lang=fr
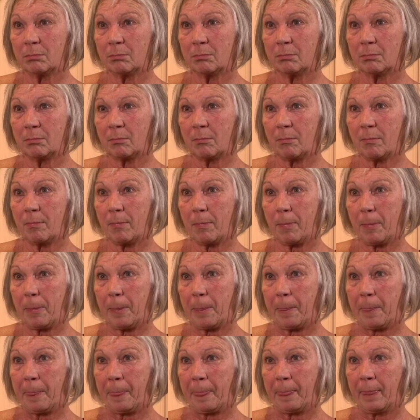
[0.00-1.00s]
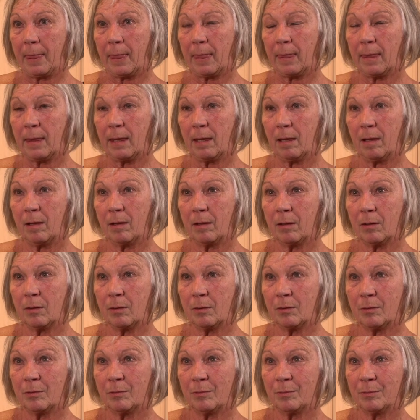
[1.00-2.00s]
c'est quoi Et pareil,
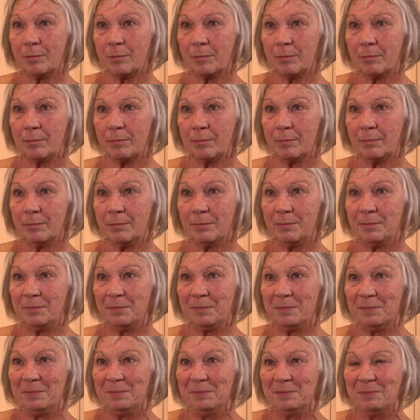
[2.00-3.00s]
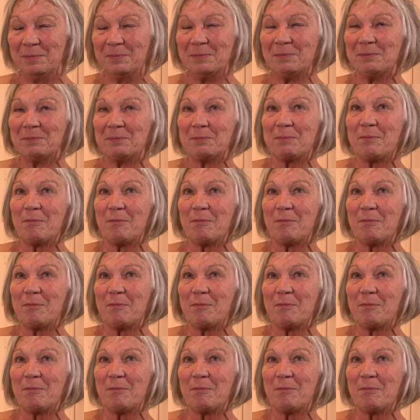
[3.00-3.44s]
qu'est-ce qu'ils font, vos frères et sœurs